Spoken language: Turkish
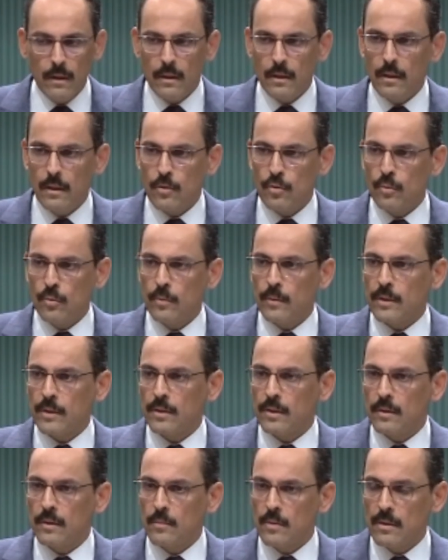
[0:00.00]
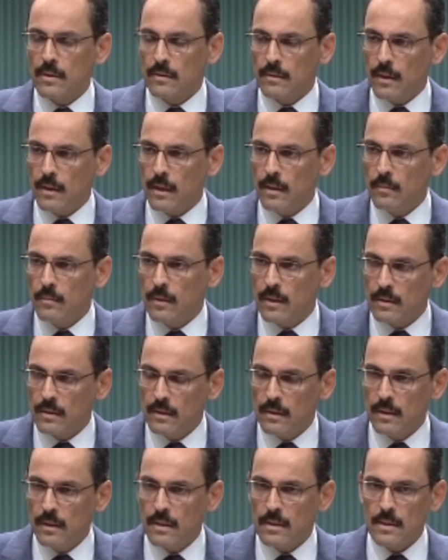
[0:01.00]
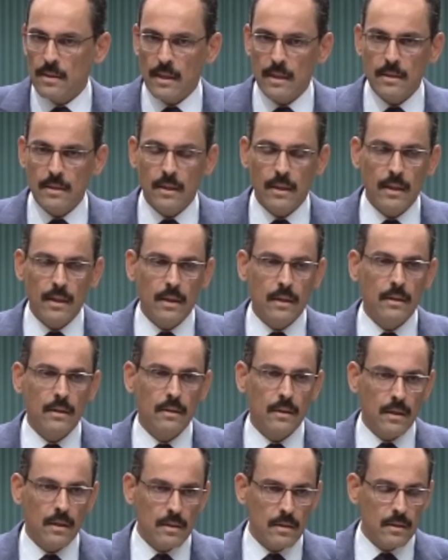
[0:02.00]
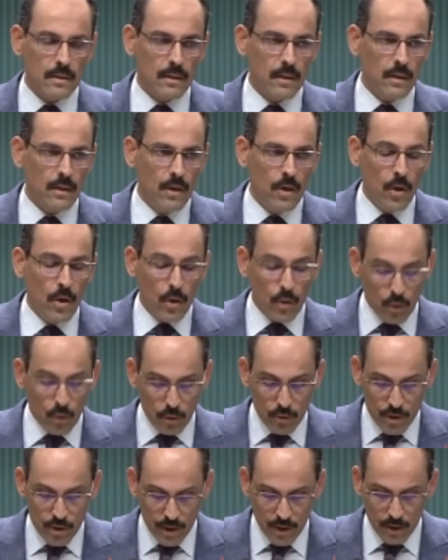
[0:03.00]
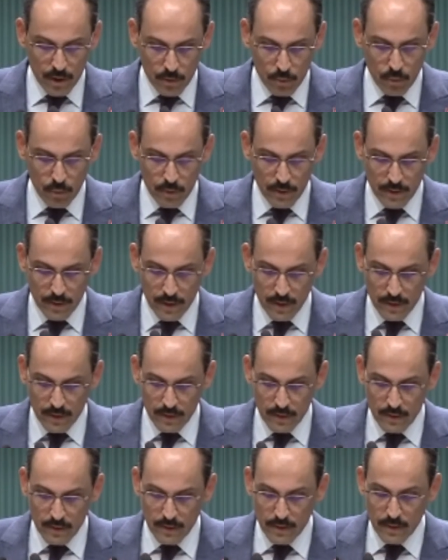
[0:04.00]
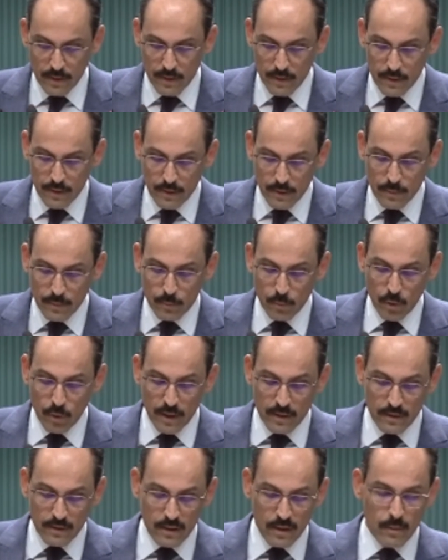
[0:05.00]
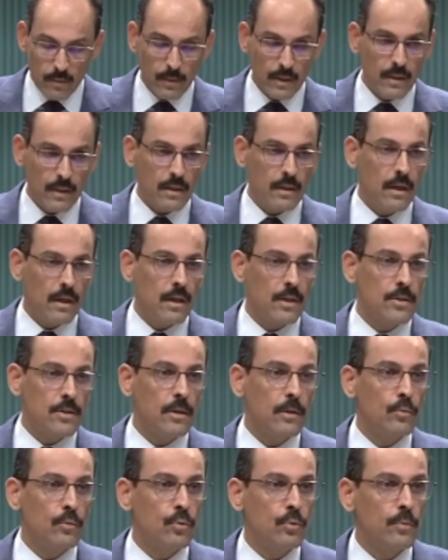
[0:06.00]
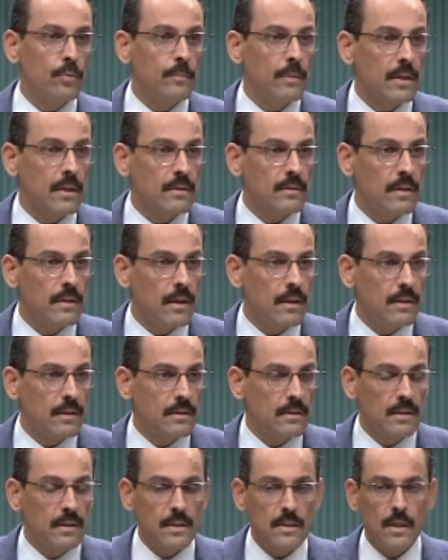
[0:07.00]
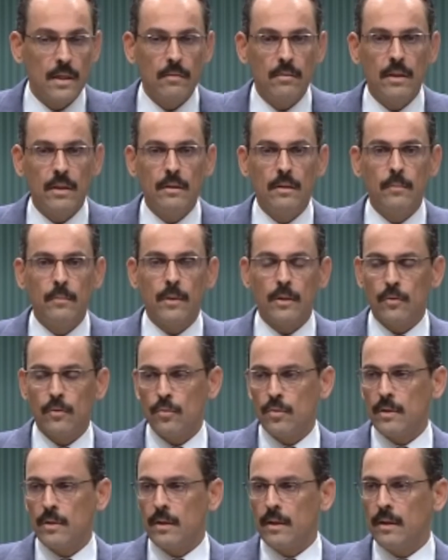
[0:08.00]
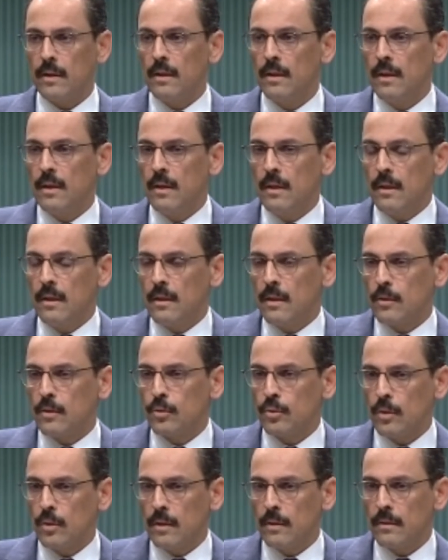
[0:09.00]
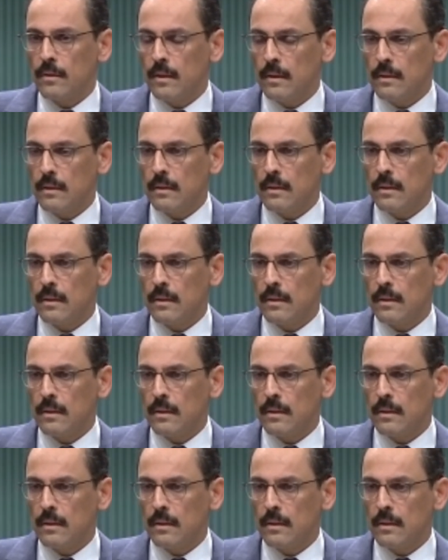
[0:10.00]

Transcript: Yine Cumhurbaşkanımızın talimatıyla 80'e yakın hasta öncelikli olarak e, Murat Dilmener Acil Durum Hastanesi'ne sevk edilmek üzere e, şu anda...